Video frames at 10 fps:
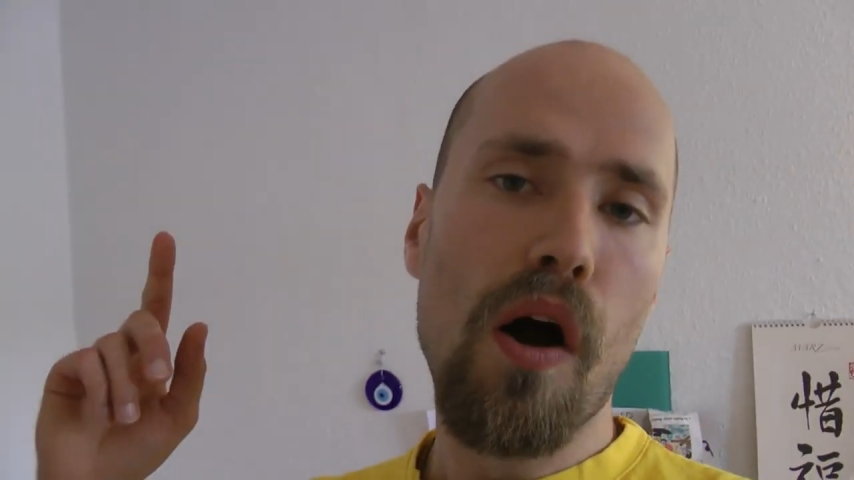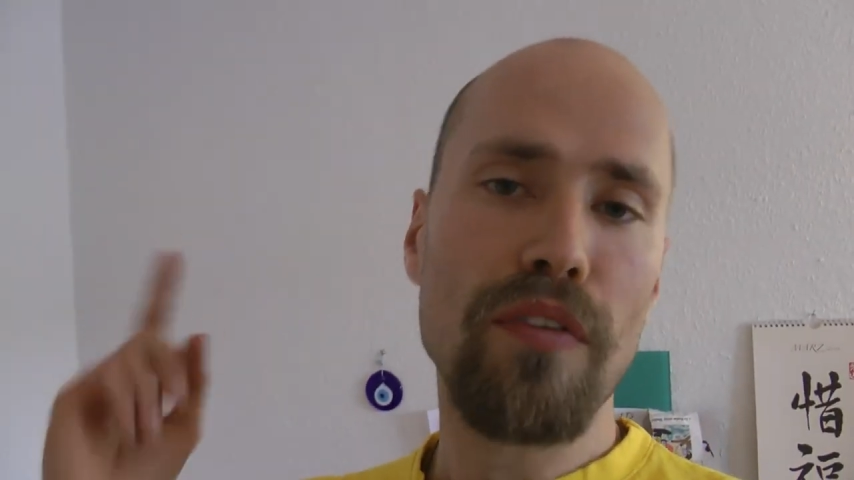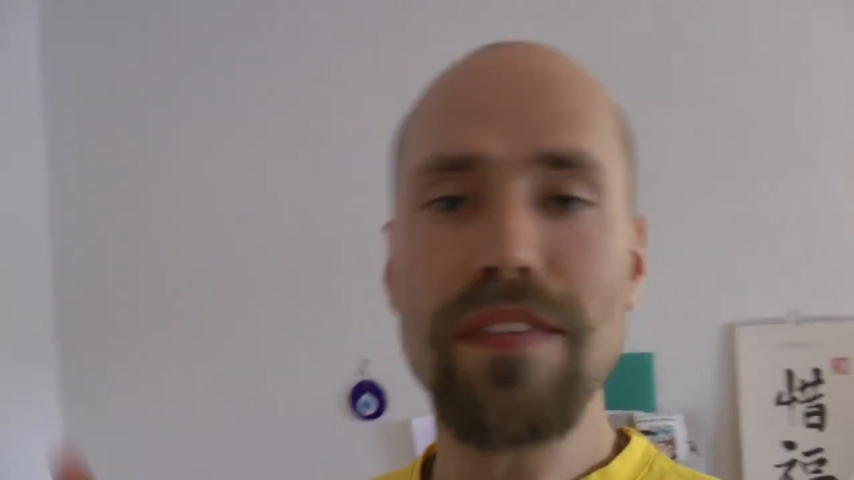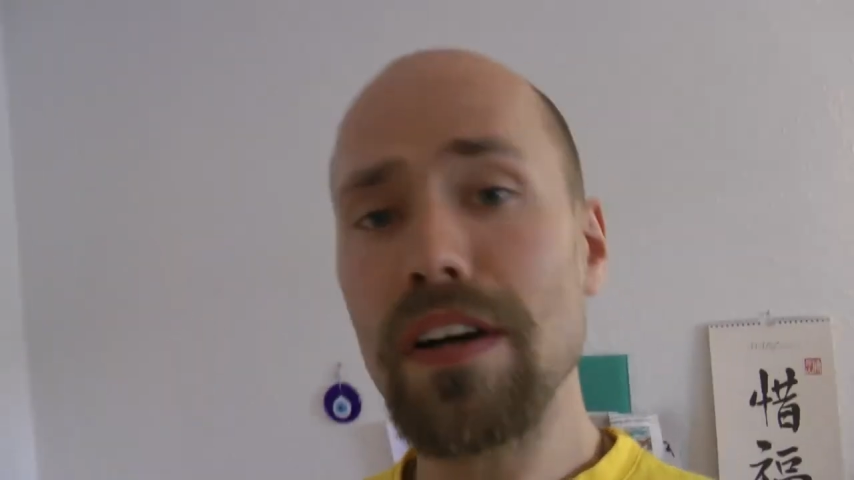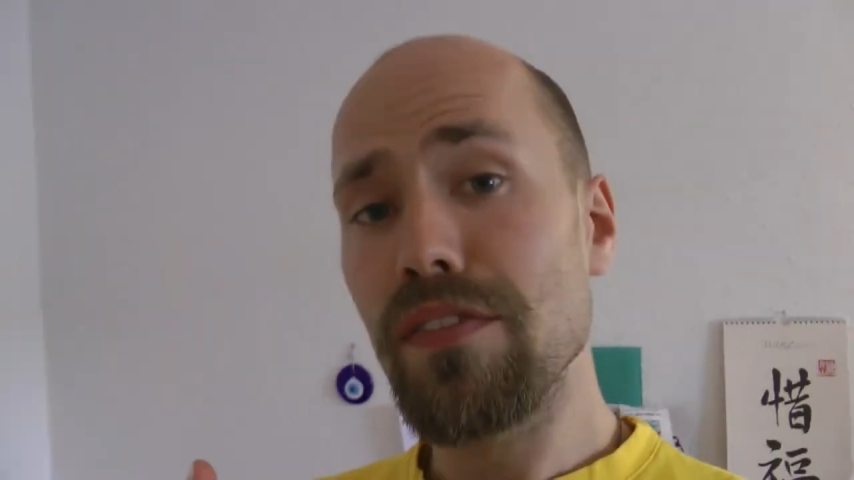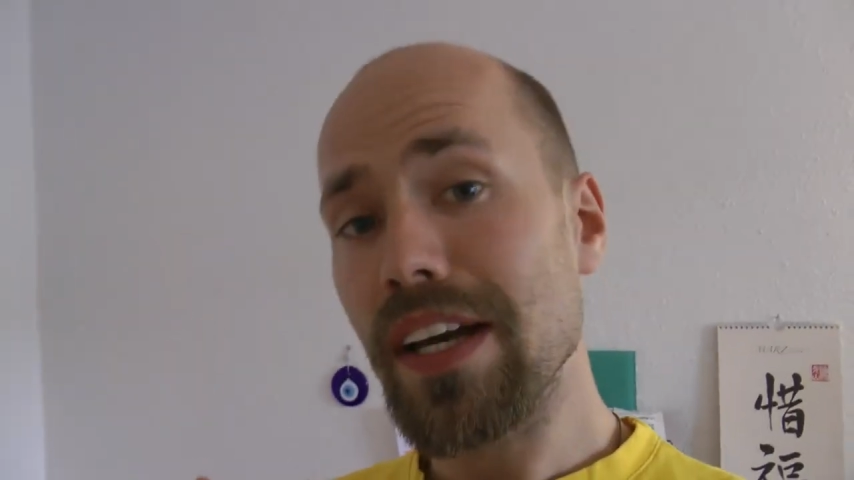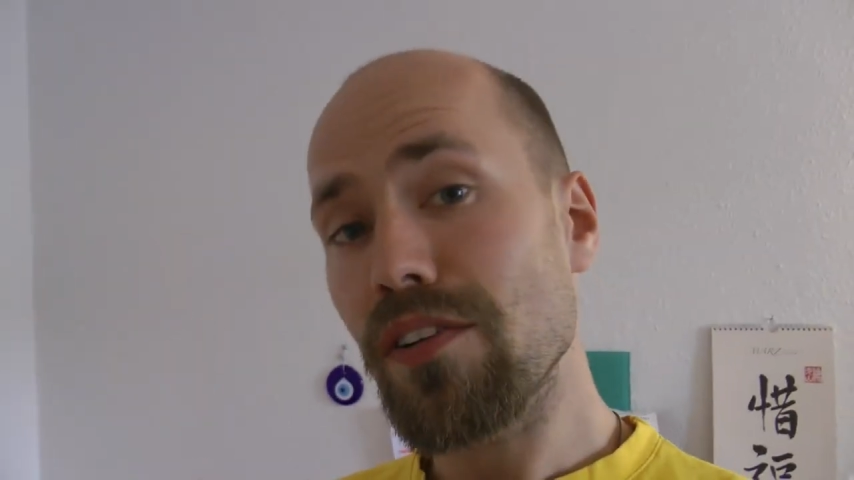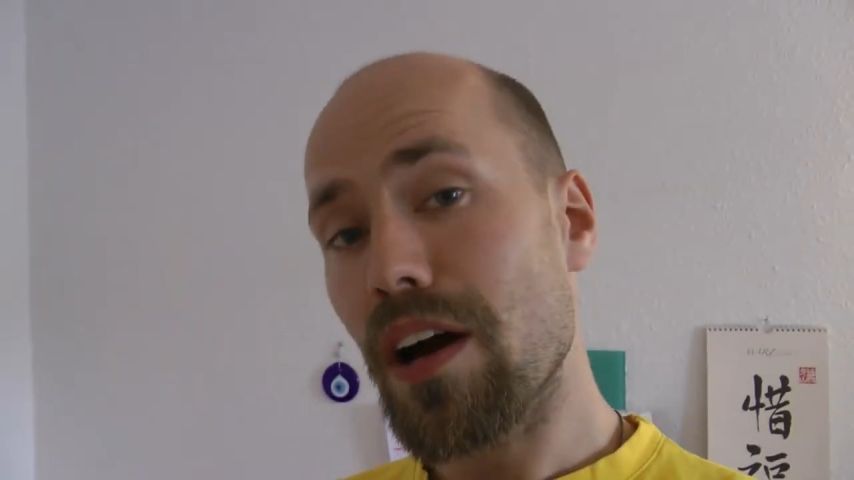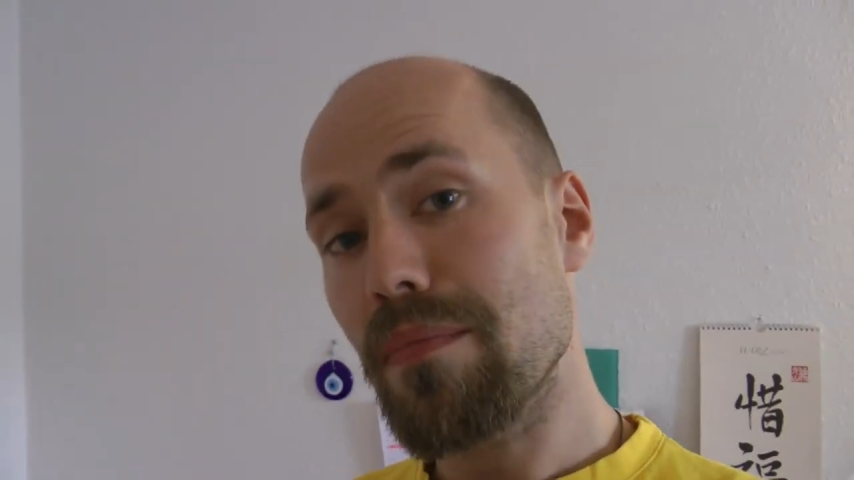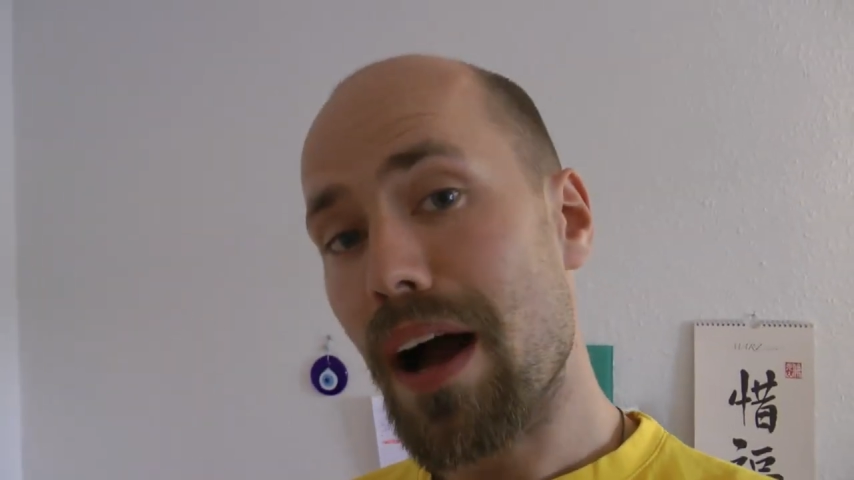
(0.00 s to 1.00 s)
Auf jeden Fall werden
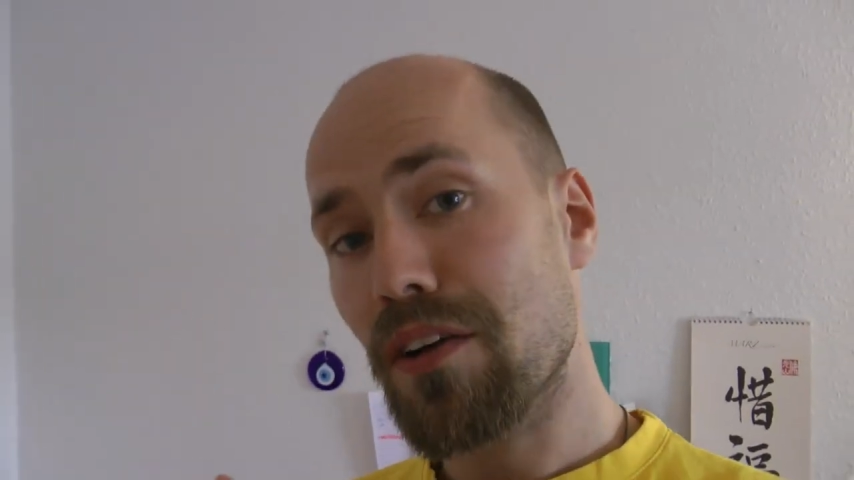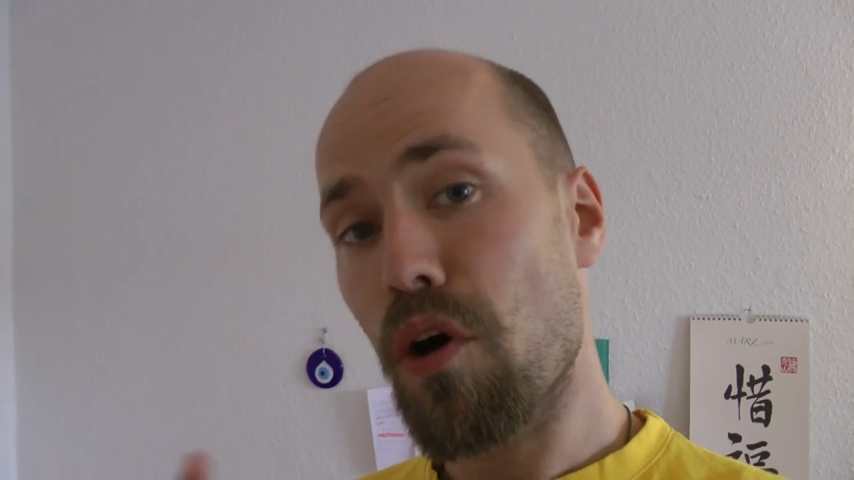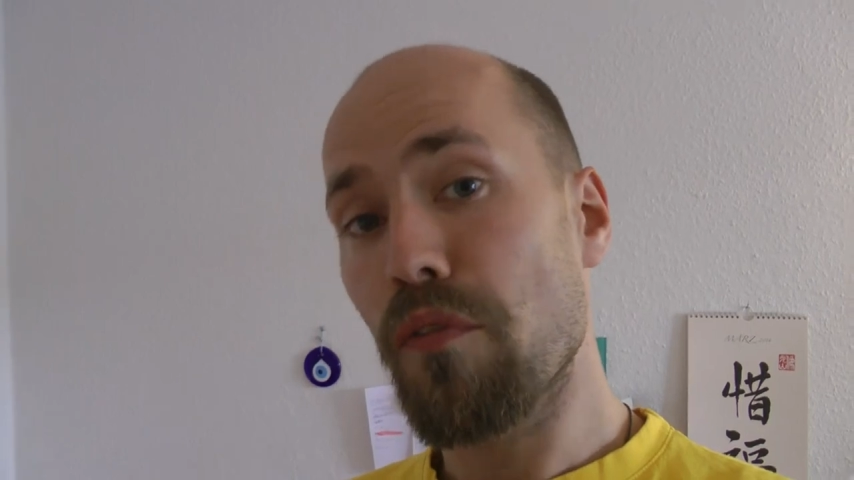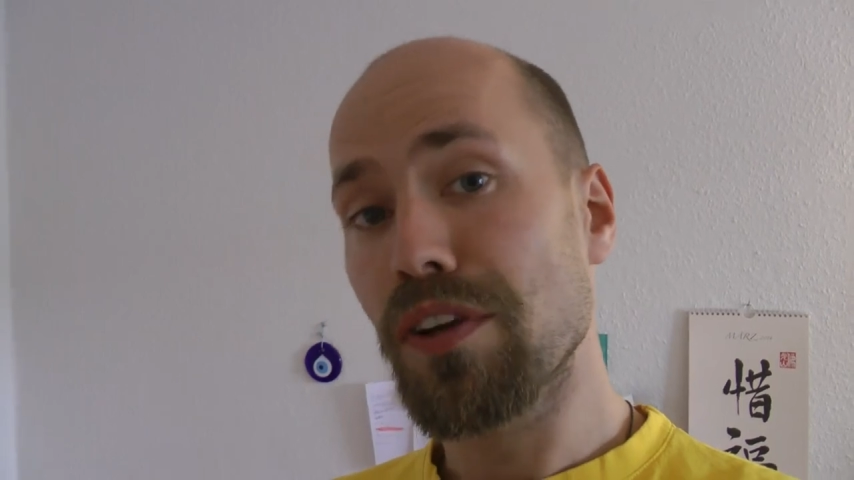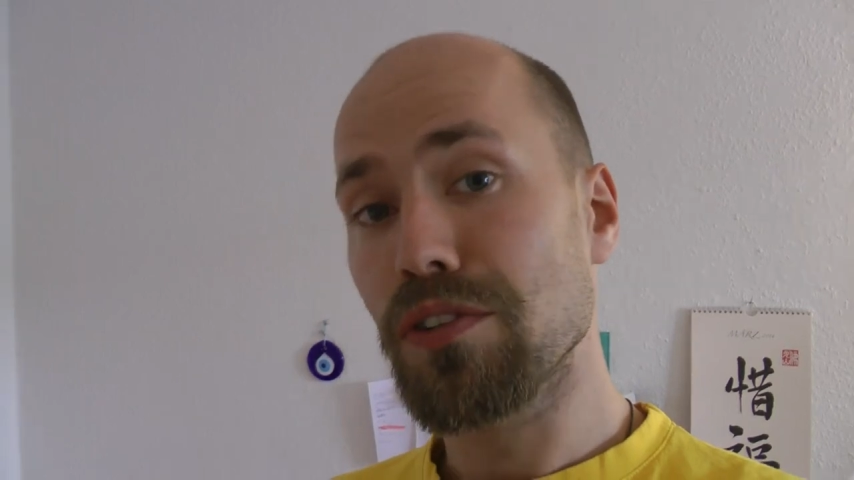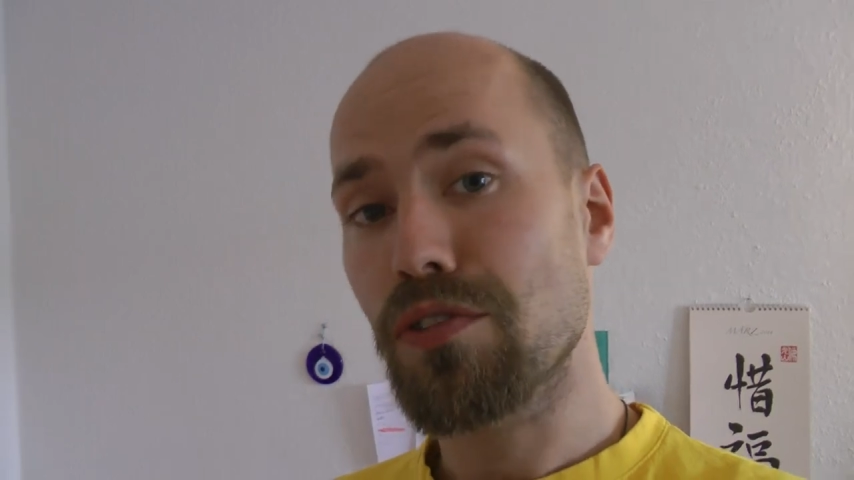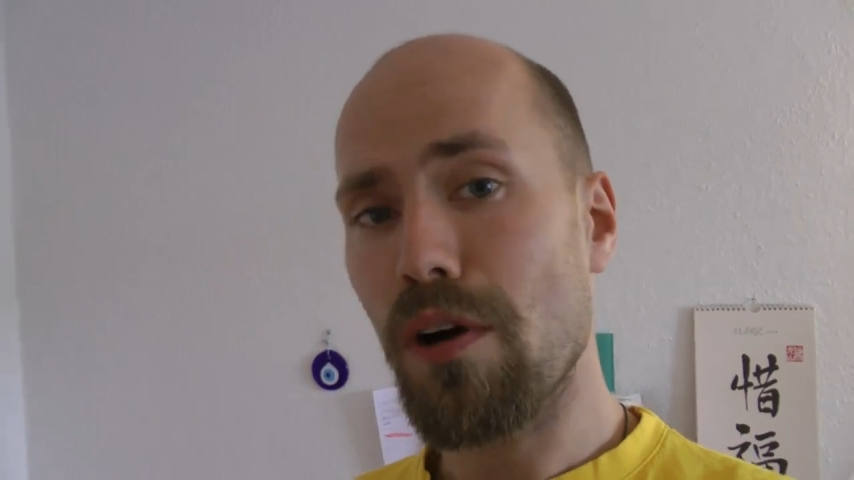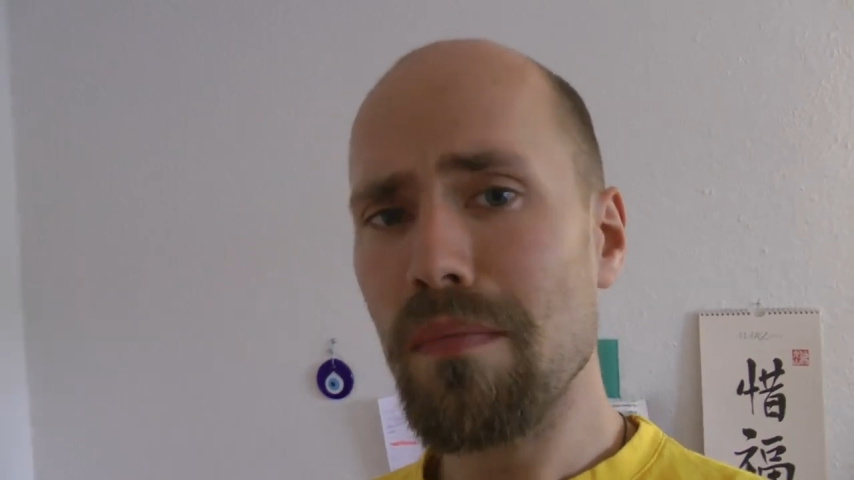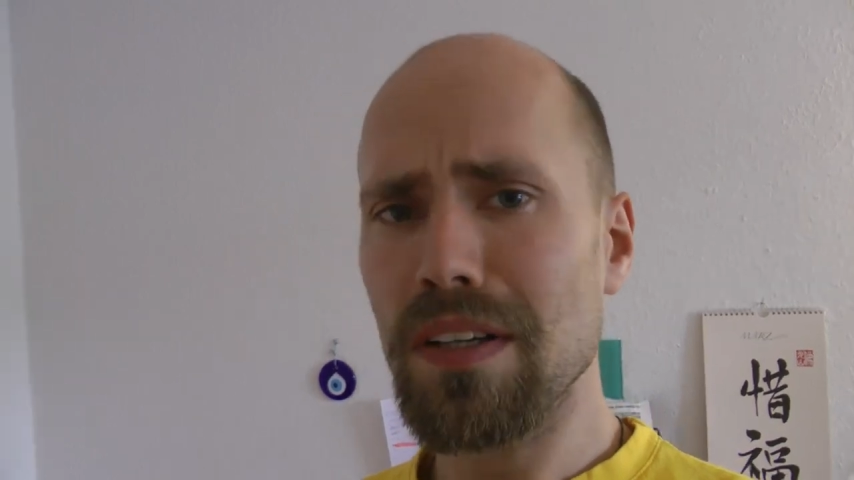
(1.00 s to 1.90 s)
noch ein paar Kochvideos kommen.